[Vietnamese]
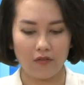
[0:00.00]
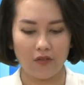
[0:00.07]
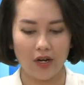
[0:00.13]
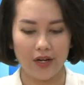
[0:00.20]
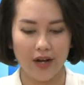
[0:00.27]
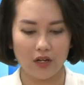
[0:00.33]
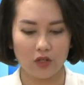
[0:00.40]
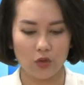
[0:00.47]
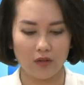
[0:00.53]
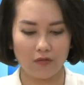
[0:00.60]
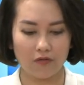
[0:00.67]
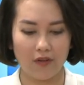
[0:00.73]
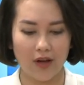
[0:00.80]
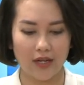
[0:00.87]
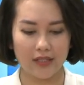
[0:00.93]
với năng
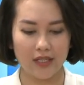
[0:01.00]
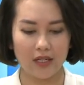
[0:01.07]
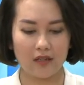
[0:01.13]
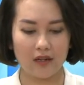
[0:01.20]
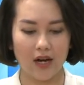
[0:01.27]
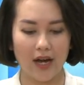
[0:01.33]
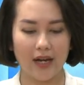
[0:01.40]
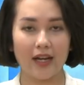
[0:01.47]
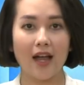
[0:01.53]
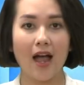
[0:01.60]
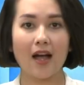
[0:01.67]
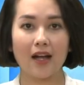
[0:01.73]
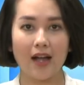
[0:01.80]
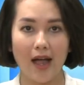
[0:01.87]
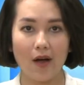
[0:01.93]
suất và chất lượng ngày
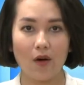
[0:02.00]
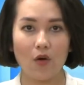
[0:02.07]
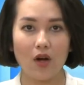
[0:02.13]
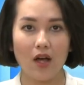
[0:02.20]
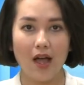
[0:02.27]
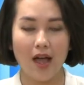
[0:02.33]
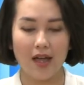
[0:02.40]
càng cao,